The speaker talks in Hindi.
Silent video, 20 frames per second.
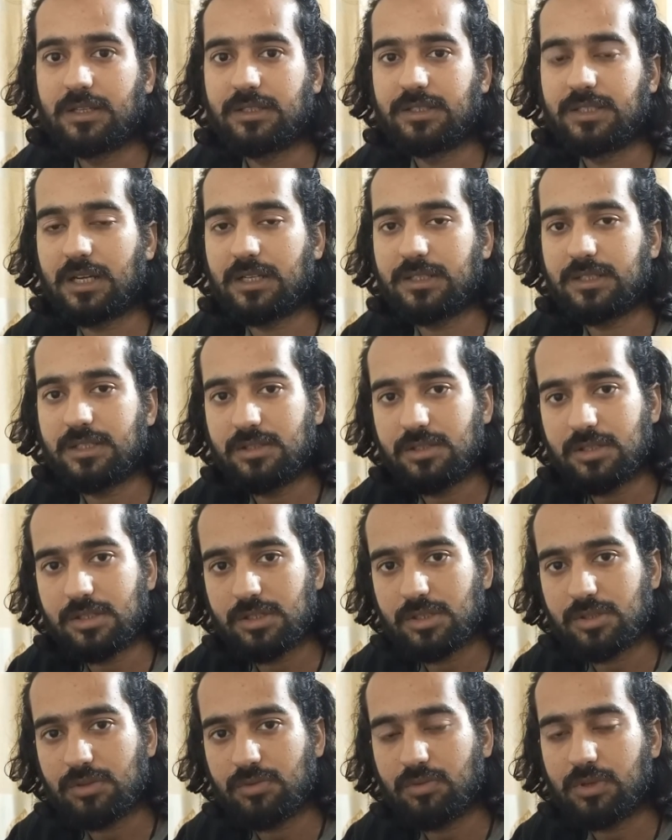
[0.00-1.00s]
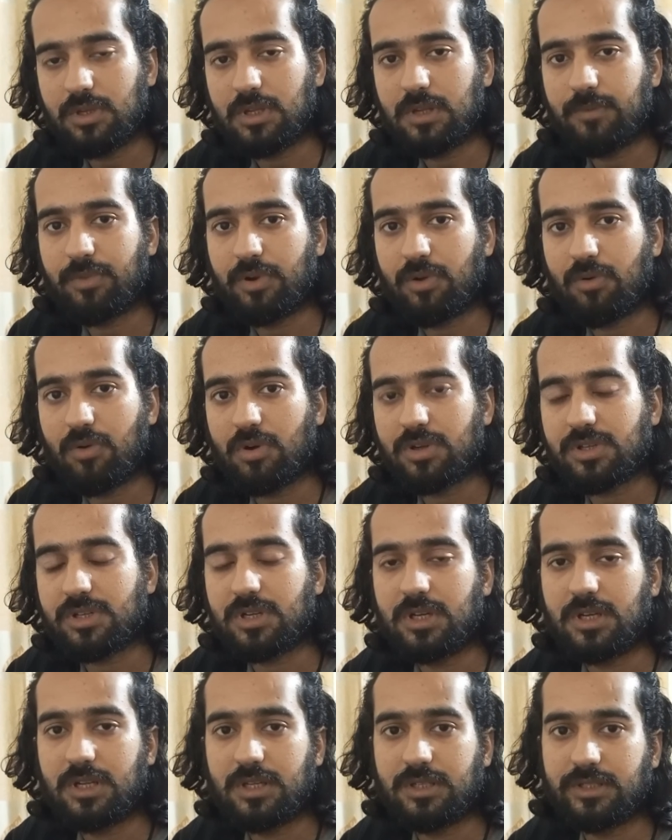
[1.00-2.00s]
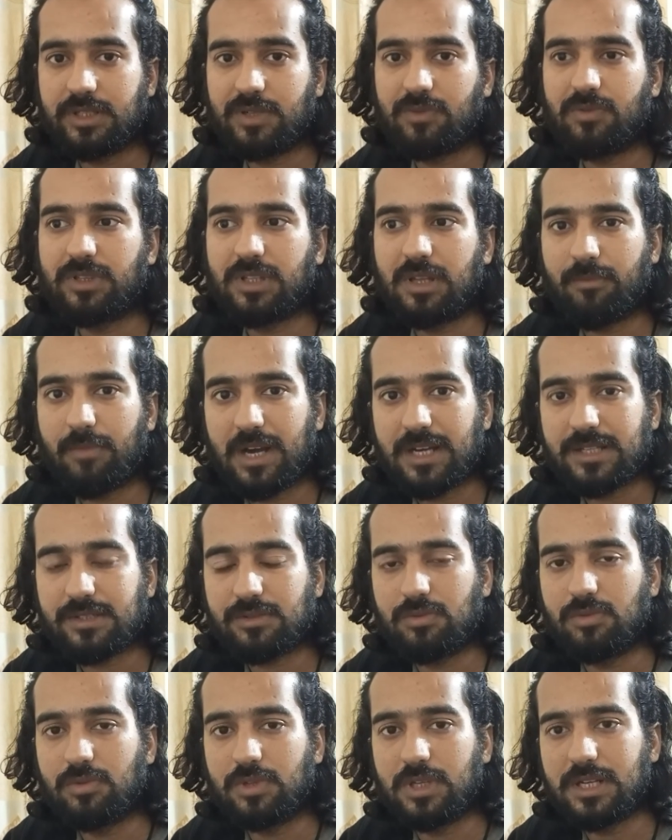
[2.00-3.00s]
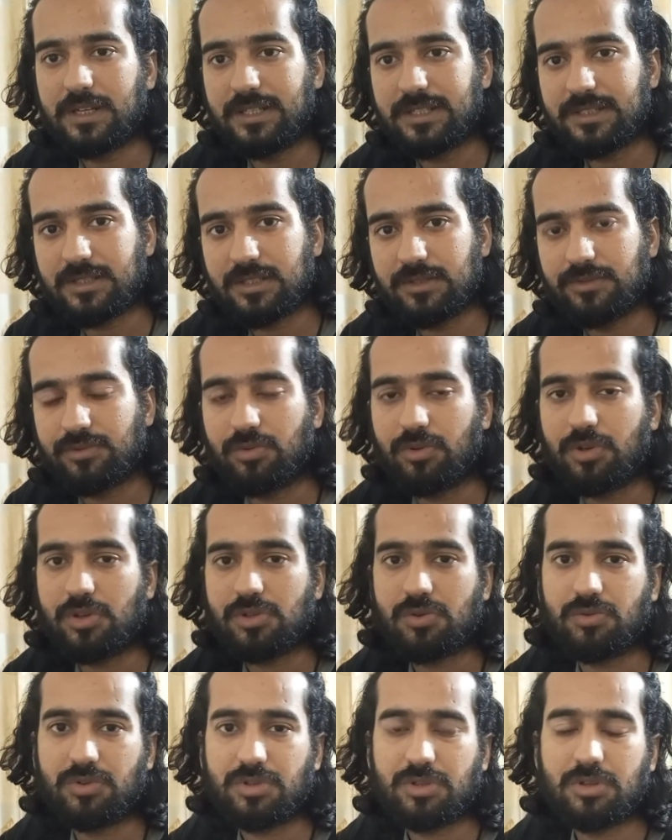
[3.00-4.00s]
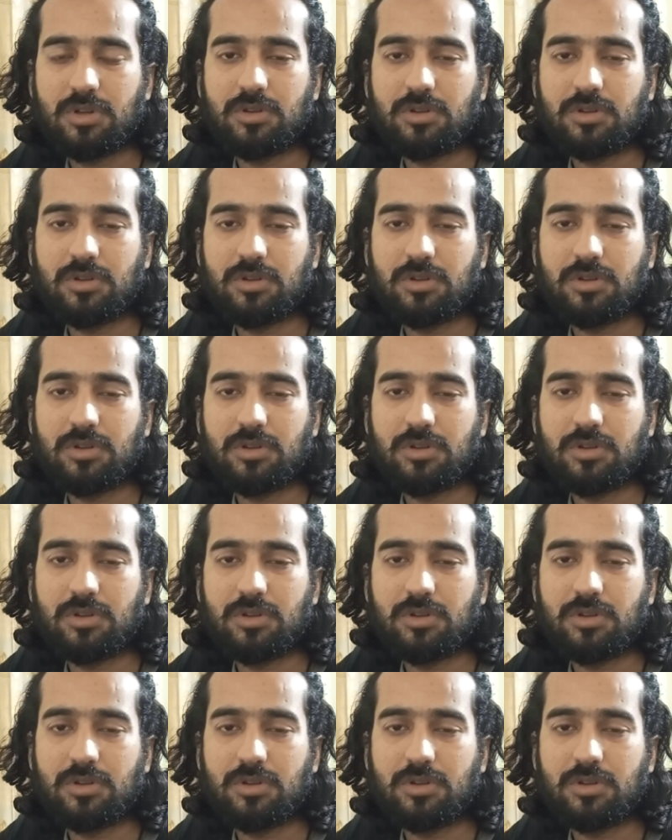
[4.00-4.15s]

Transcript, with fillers: जहाँ जिन जिन चीज़ों की प्रिकॉशनरी की ज़रूरत है मास्क हो गया डिस्टेंस हो गया